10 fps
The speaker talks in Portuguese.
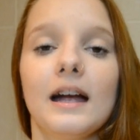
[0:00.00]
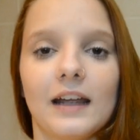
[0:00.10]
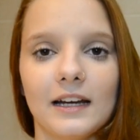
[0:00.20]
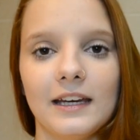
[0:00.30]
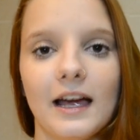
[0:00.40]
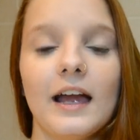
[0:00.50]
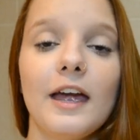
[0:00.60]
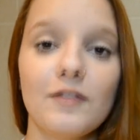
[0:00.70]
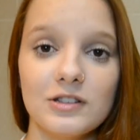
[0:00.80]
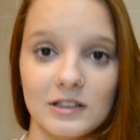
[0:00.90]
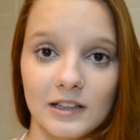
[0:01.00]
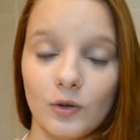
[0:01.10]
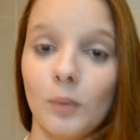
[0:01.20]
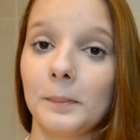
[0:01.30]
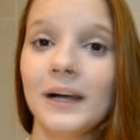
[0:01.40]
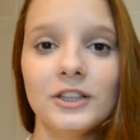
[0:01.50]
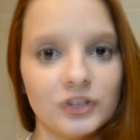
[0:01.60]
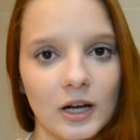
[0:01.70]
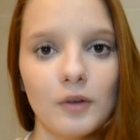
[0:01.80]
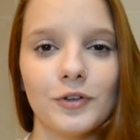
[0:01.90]
Craquear é você ter como
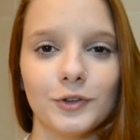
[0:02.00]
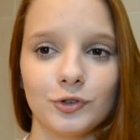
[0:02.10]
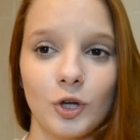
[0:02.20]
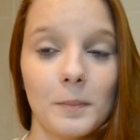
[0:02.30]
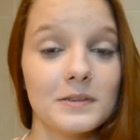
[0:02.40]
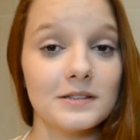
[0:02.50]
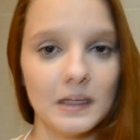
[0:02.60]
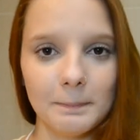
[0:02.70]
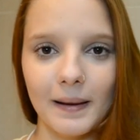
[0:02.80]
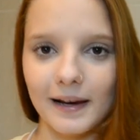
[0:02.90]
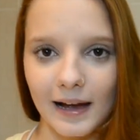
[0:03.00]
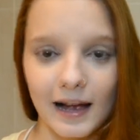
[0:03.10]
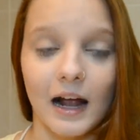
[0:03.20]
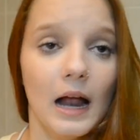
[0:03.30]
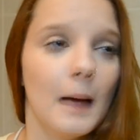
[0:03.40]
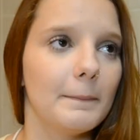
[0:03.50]
baixar o Photoshop sem pagar,